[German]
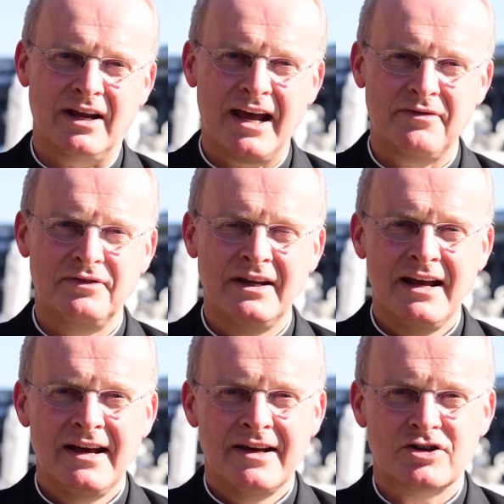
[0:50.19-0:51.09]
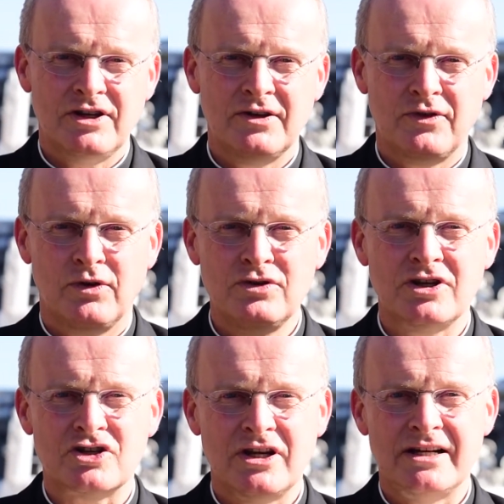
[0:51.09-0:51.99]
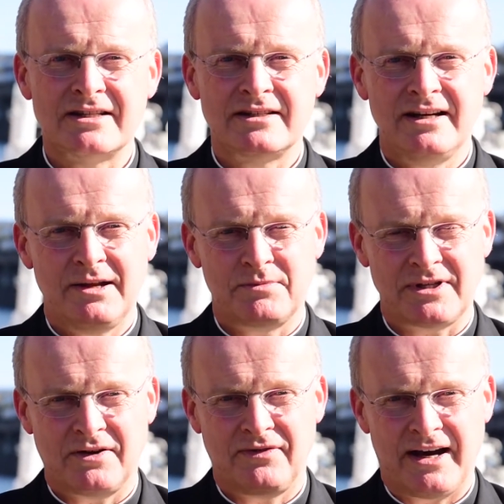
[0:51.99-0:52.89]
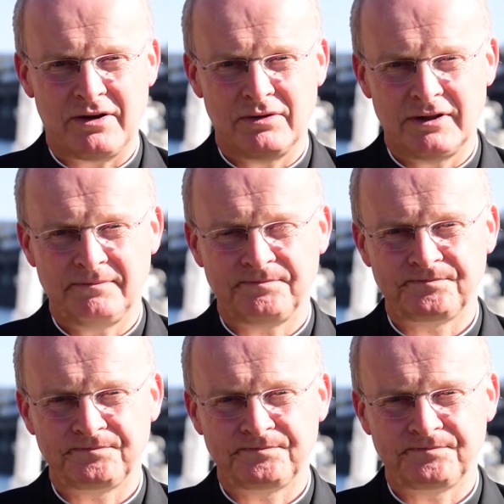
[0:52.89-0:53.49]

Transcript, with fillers: Häfen stehen für unterschiedlichste Lebenserfahrungen.